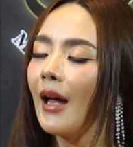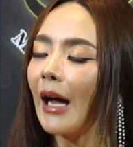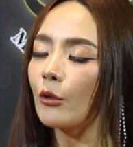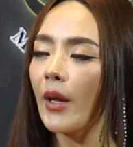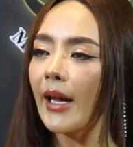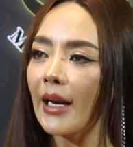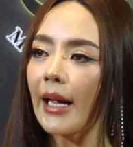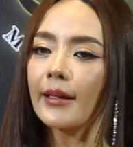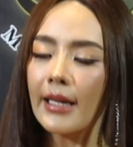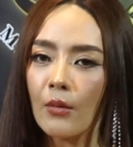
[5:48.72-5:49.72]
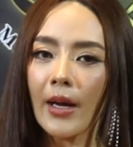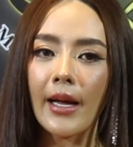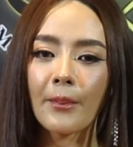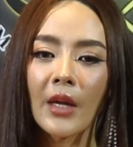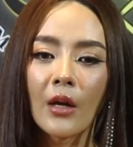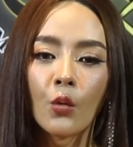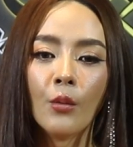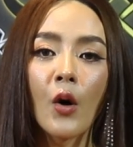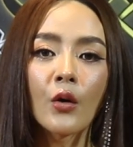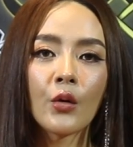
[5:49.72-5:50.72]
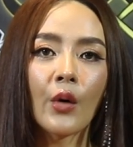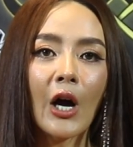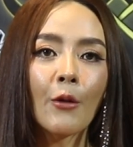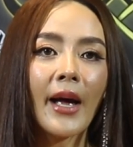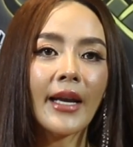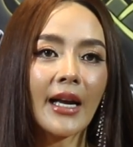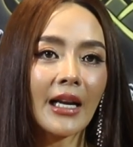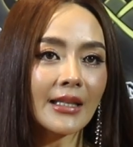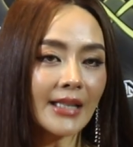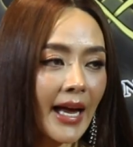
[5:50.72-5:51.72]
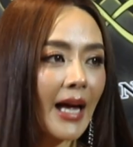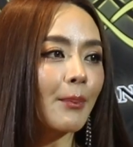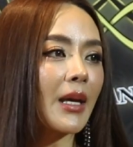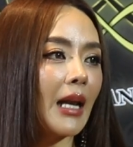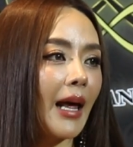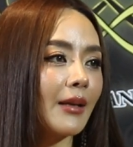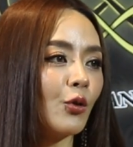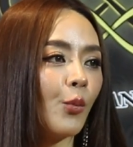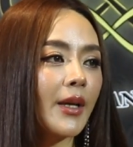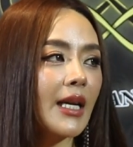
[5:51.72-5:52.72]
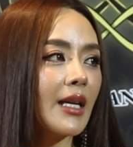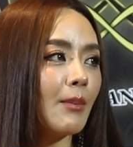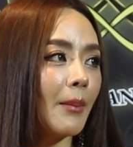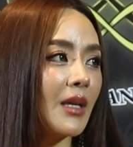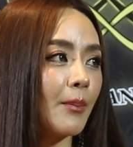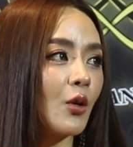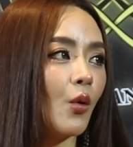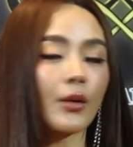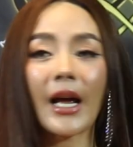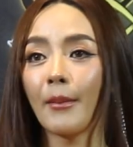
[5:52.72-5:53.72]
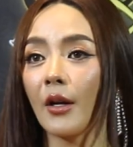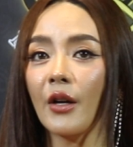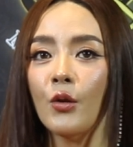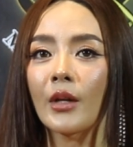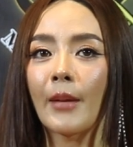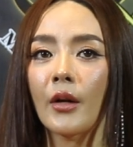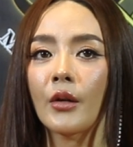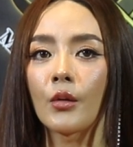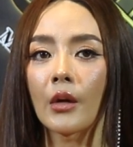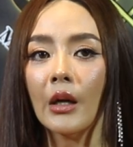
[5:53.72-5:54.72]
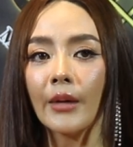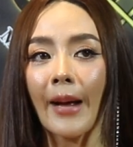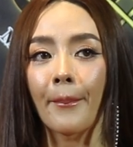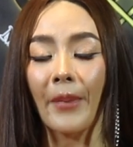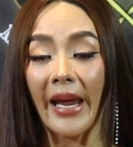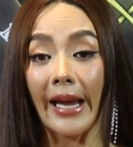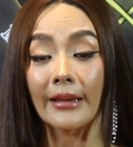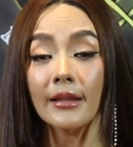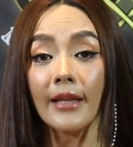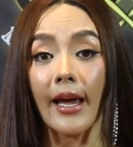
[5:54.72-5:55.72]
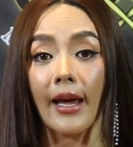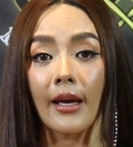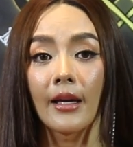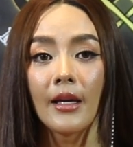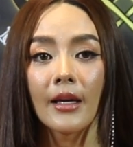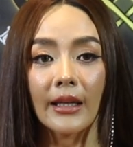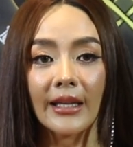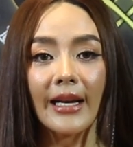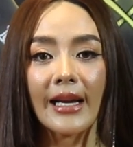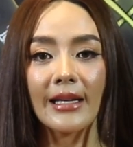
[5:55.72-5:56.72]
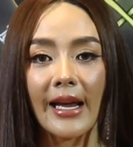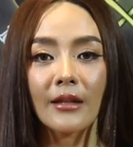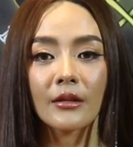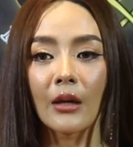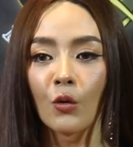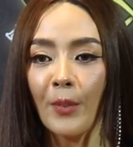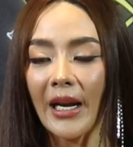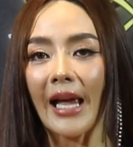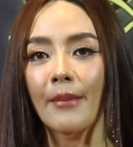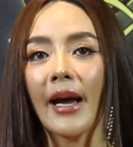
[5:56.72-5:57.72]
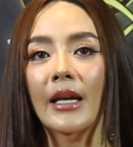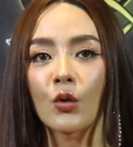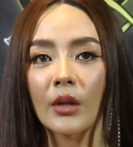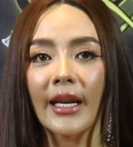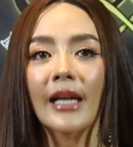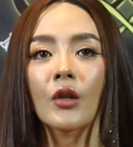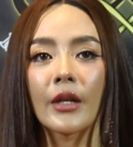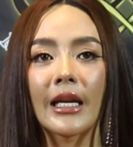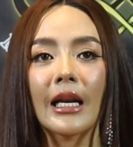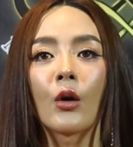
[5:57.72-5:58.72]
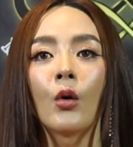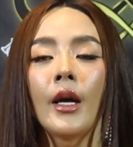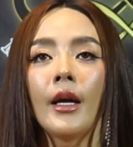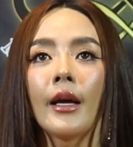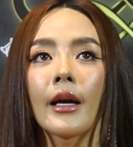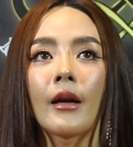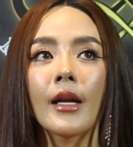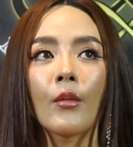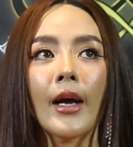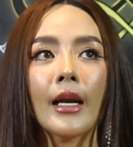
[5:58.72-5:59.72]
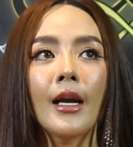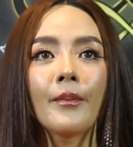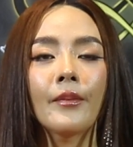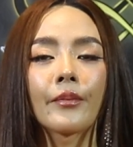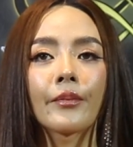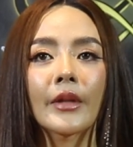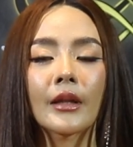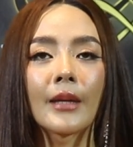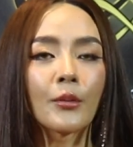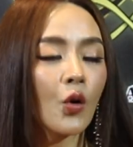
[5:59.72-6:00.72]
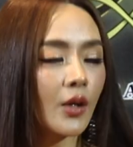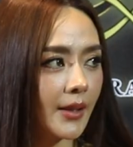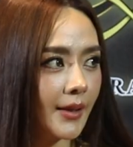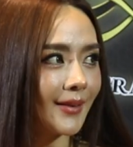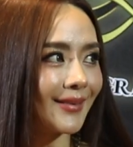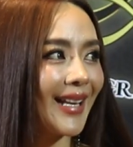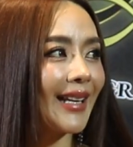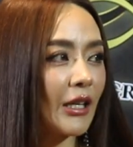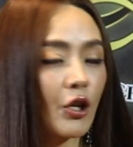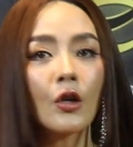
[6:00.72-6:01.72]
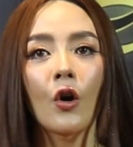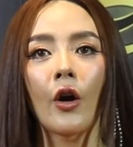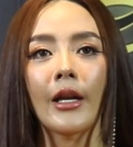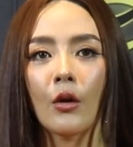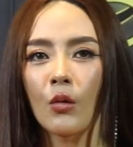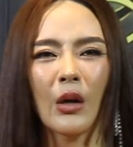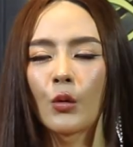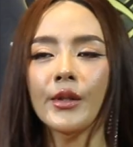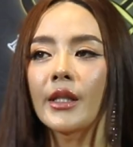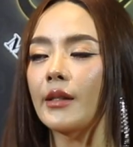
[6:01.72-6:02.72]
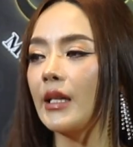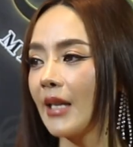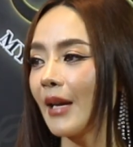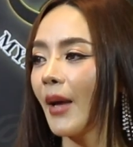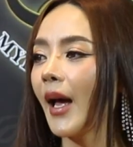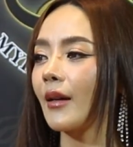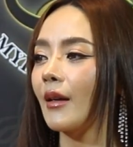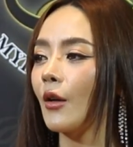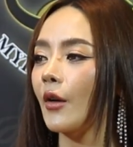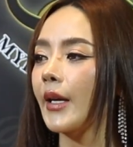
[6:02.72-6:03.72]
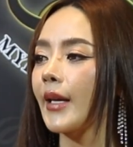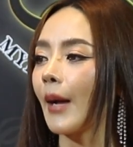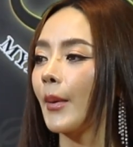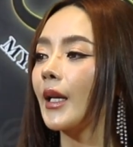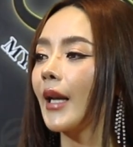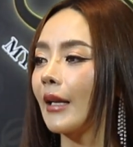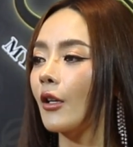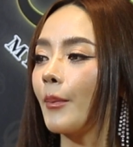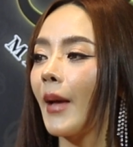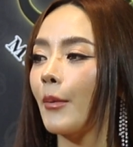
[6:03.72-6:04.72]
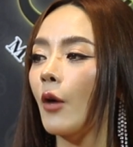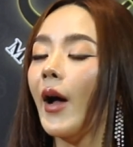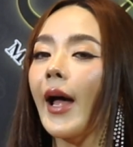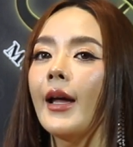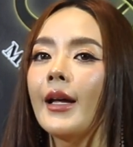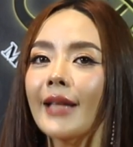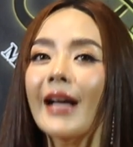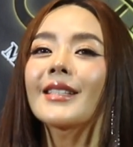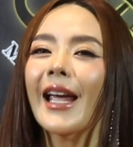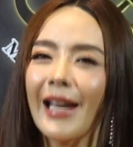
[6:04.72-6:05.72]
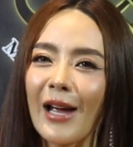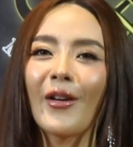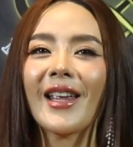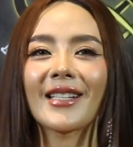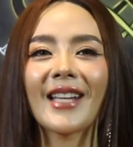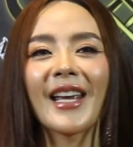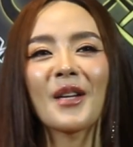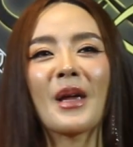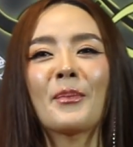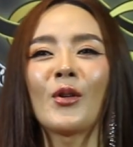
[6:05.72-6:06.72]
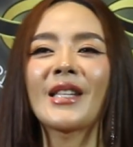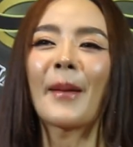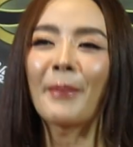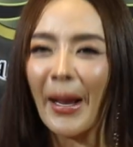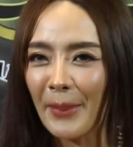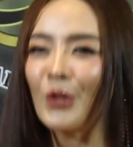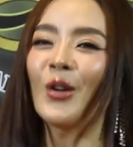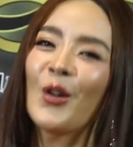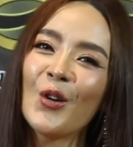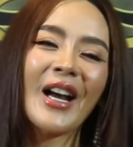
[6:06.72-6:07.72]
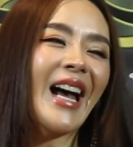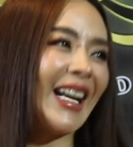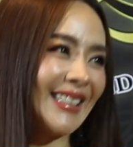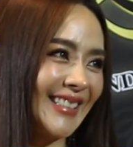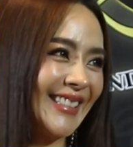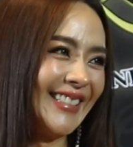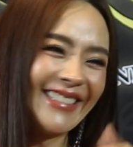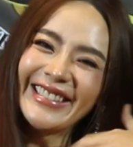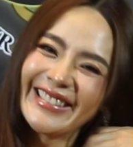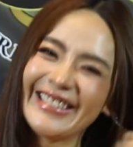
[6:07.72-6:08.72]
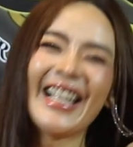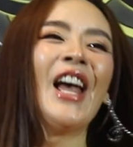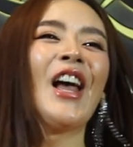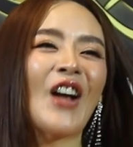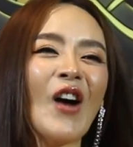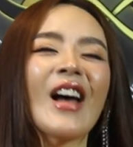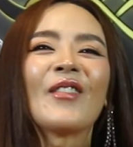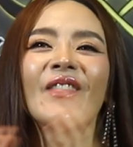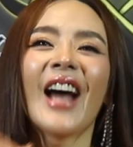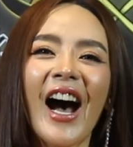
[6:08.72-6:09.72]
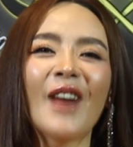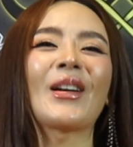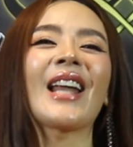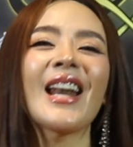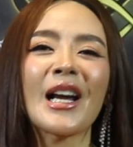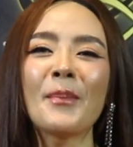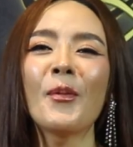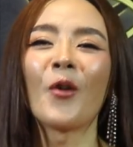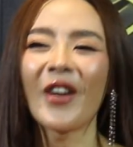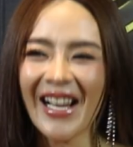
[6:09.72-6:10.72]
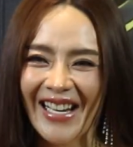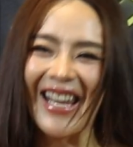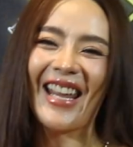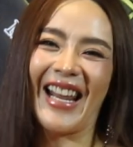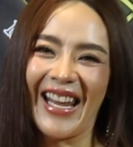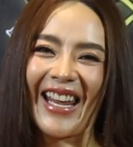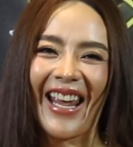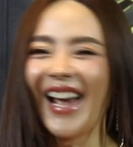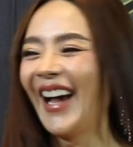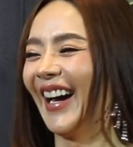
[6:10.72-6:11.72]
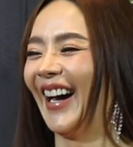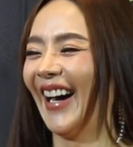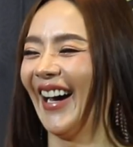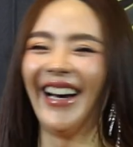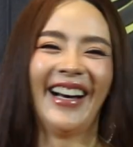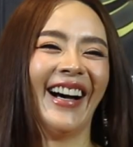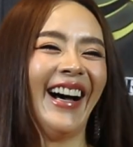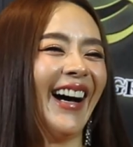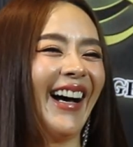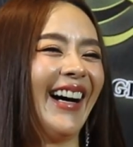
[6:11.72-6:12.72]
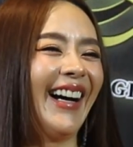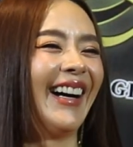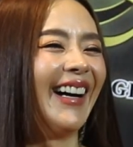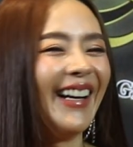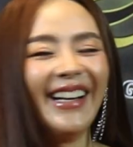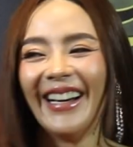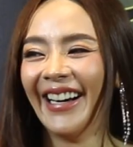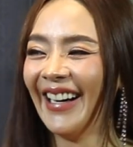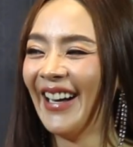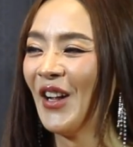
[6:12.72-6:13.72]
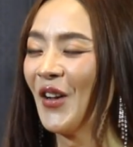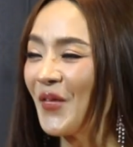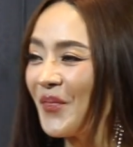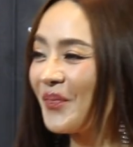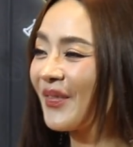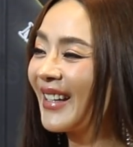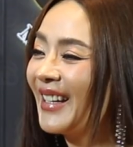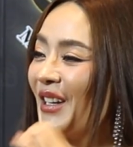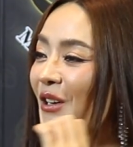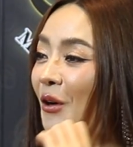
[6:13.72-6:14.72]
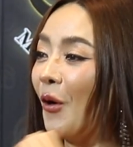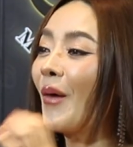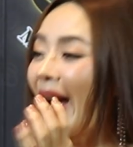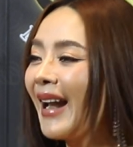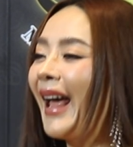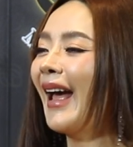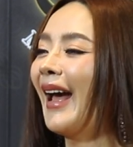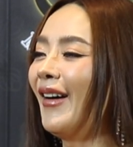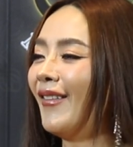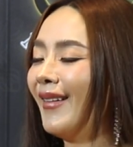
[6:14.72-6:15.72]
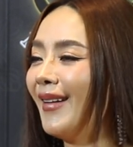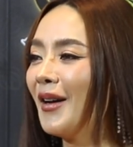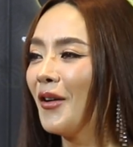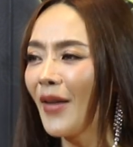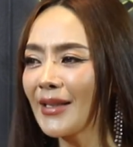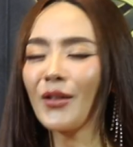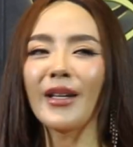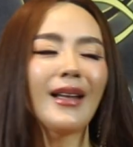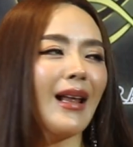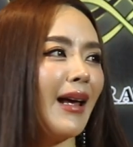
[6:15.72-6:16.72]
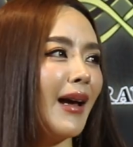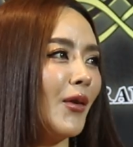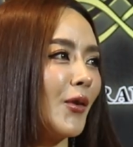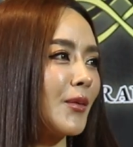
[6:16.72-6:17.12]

เอาตัวเองการันตีว่าหนูบกอยู่กับเขามาเนี่ยกำลังจะ 5 ปีแล้วหนูไม่ใช่แบบหยิบโยนทำแล้วก็หยุดทำแล้วก็หยุดแล้วเราทำเองตั้งแต่กระทะเล็กๆ ทะลุไปหลายใบจนกระทั่งตอนนี้เราเขาเรียกว่าเริ่มเติบโตขึ้นเล็ก ๆ น้อยๆ เราเรารู้สึกดีใจมาก แล้วเราก็ยังอยากพัฒนาอไปเพราะว่าตั้งใจแล้วว่าอยากจะให้น้ำพริกคุยแสบปากไปทั่วโลกค่ะเพราะว่าเออประเทศแล้วก็ปุ่มก็ยังดีอะไรอย่างเงี้ยไปเจ้าที่ยังได้ข่าวเจ้าที่แรงโอ้ได่แล้วไปเจ้าที่แล้ว